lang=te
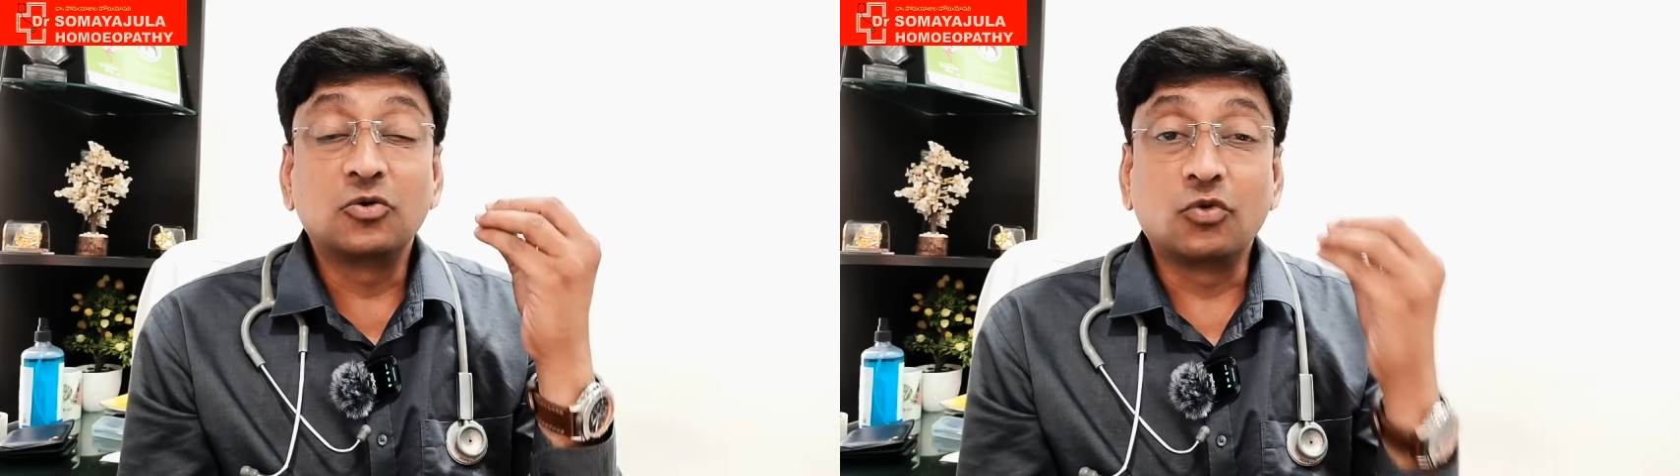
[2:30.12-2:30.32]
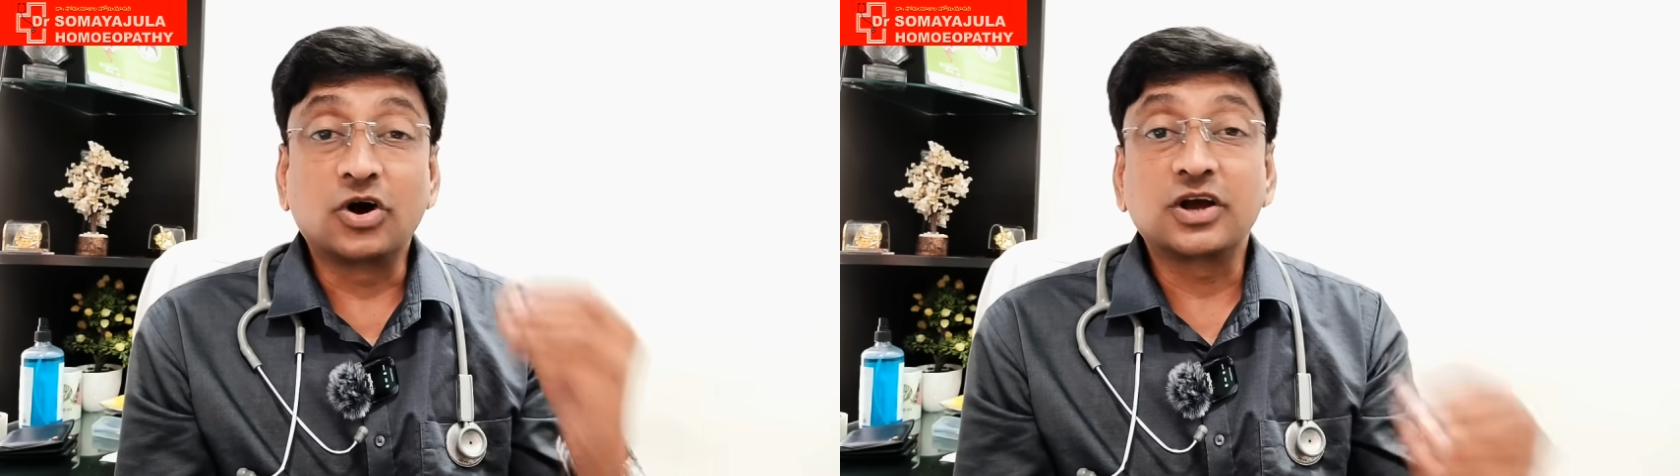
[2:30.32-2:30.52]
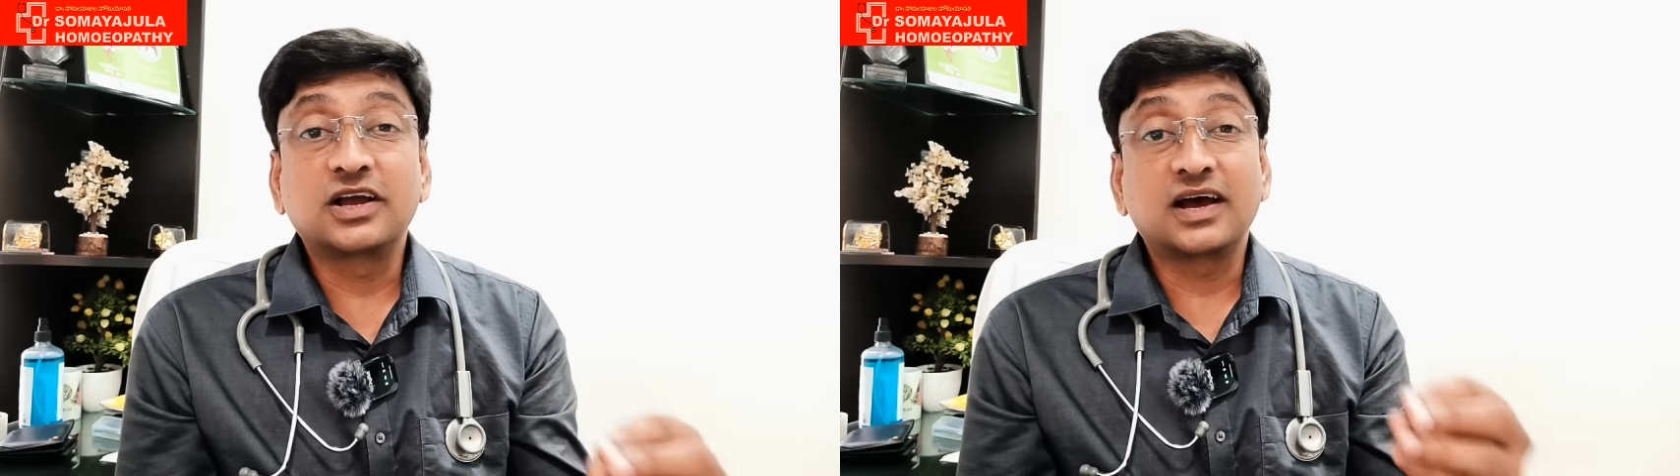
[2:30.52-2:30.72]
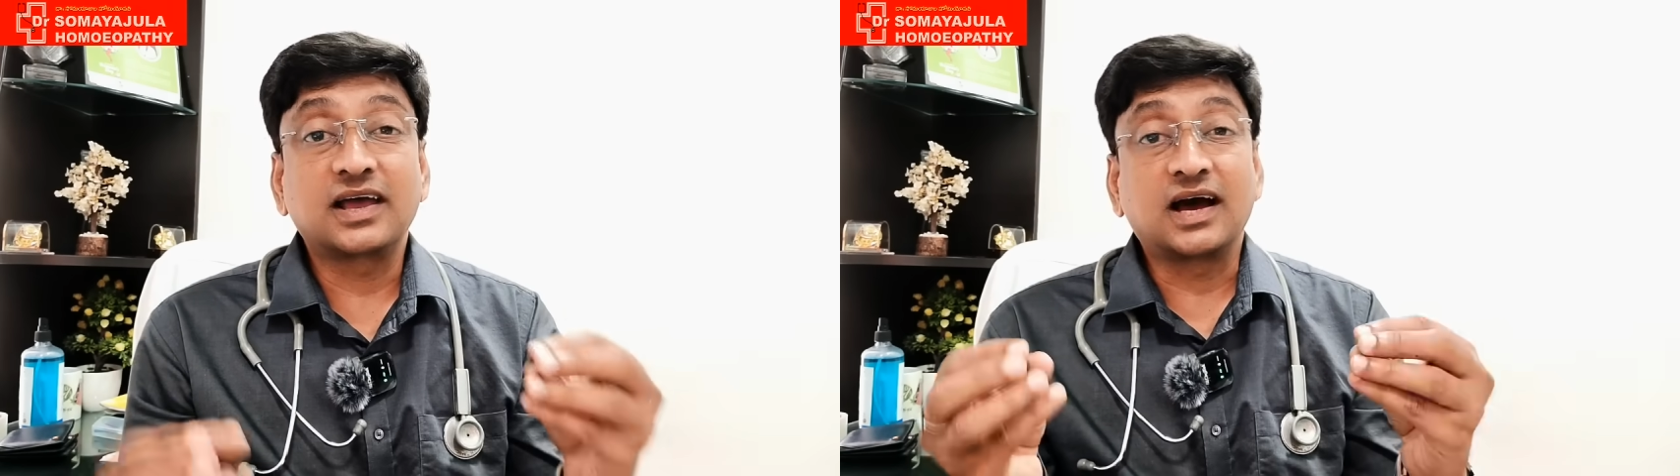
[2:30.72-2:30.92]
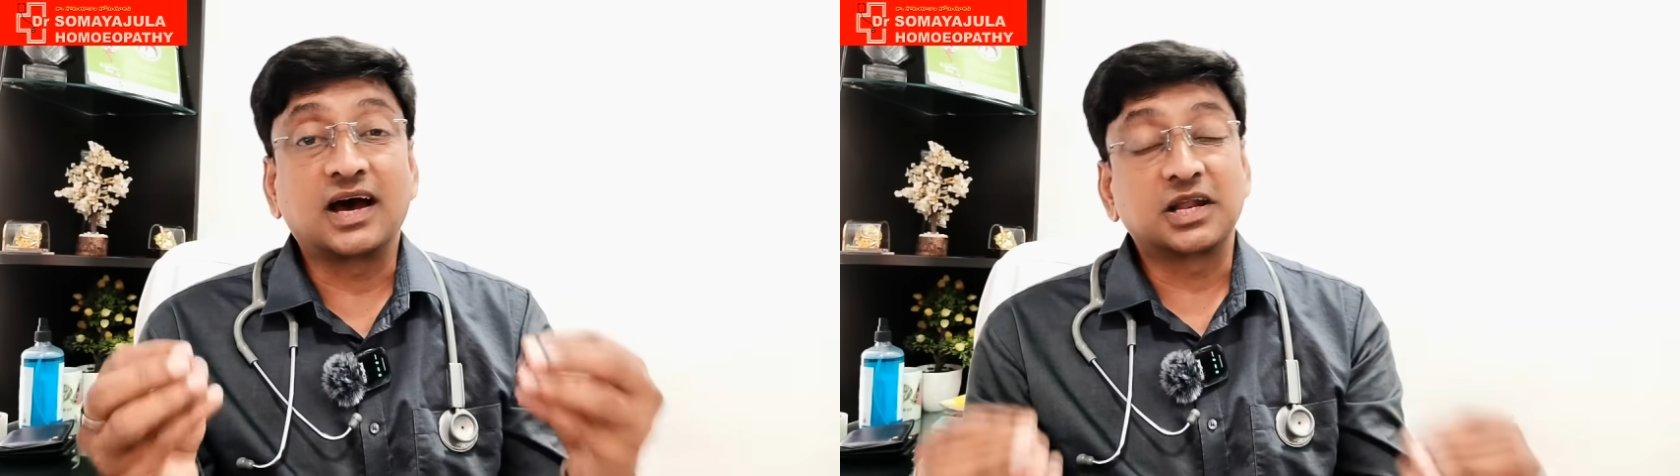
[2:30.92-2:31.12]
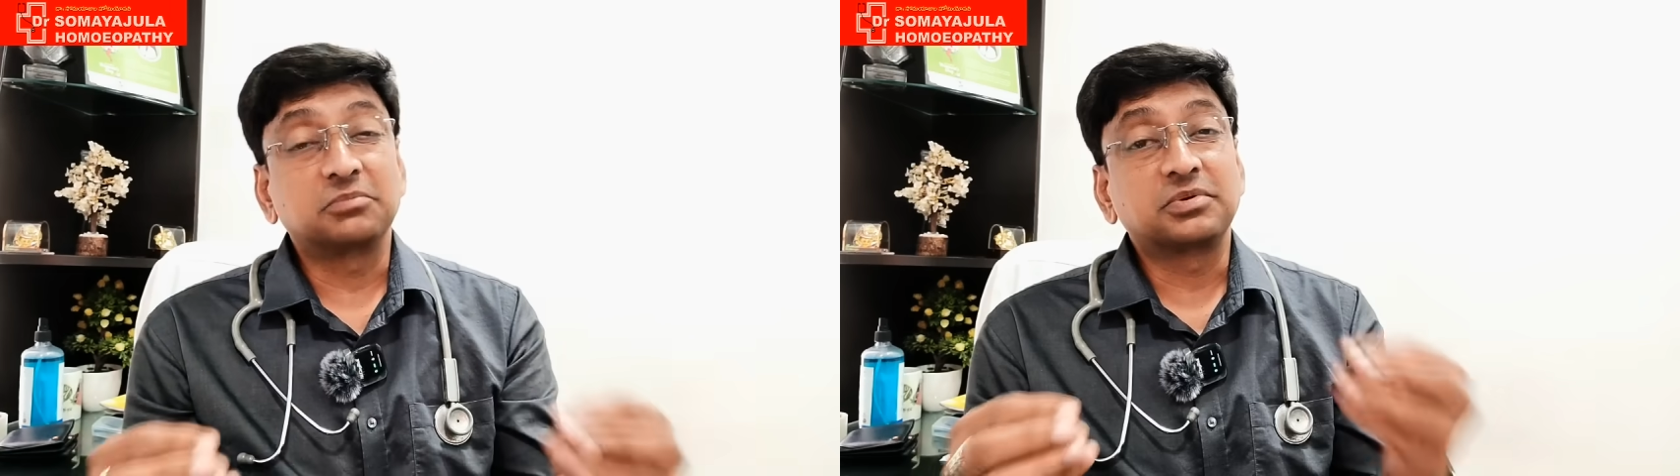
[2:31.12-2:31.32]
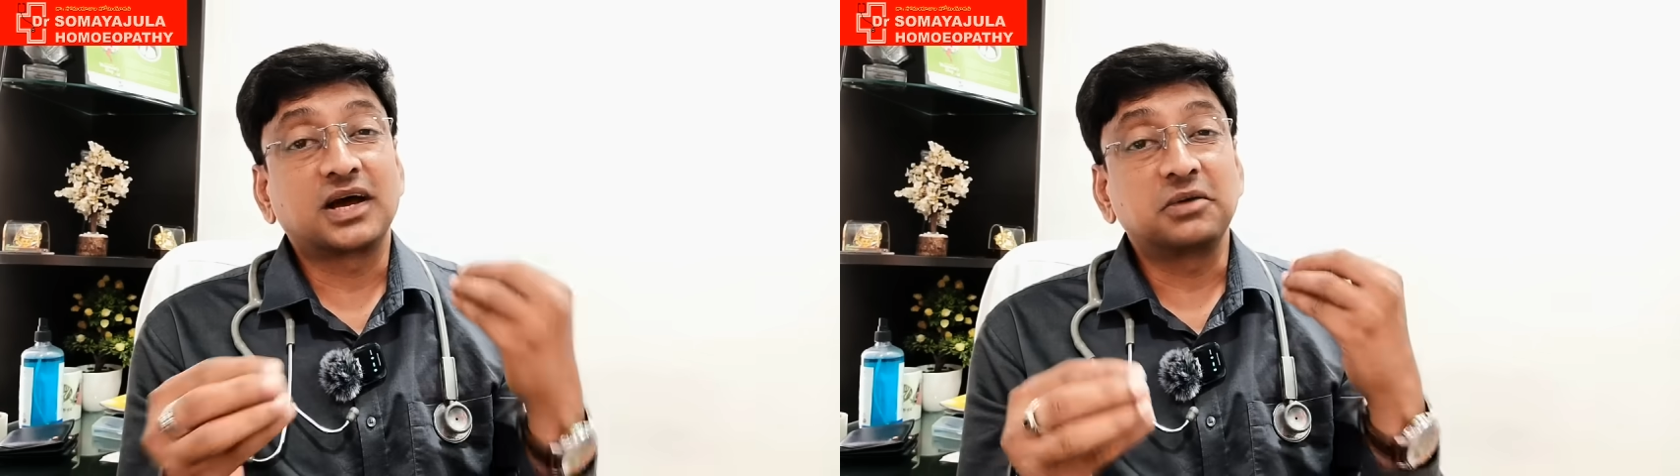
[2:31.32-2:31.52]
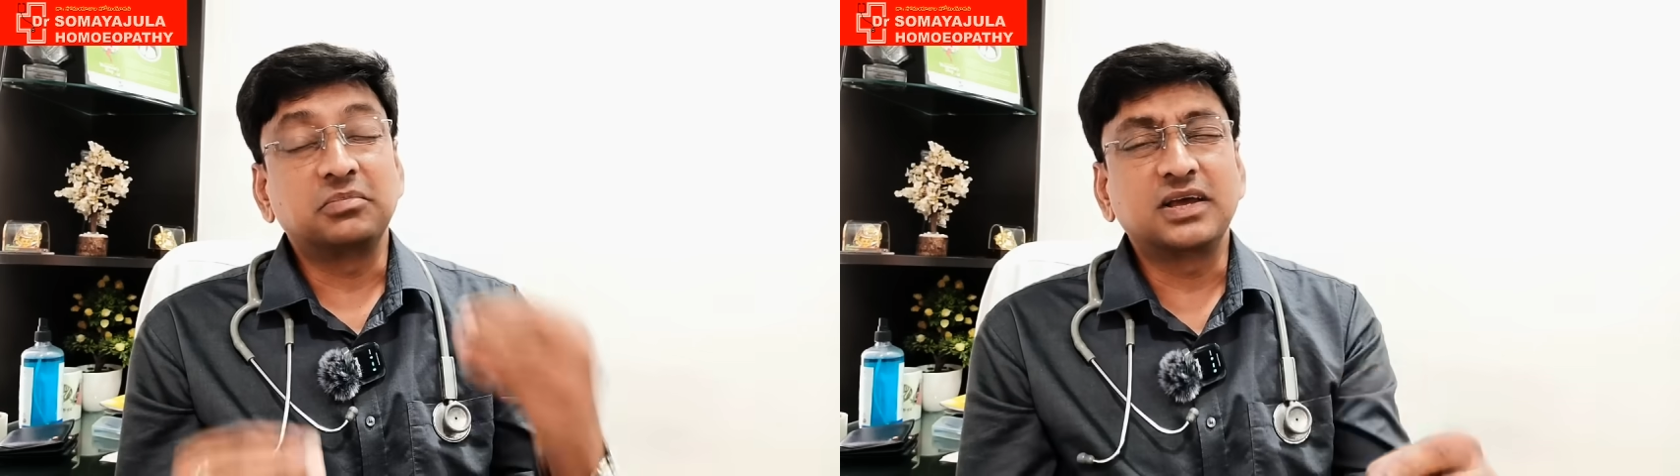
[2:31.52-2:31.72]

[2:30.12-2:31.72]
వంకాయ ఆనపకాయ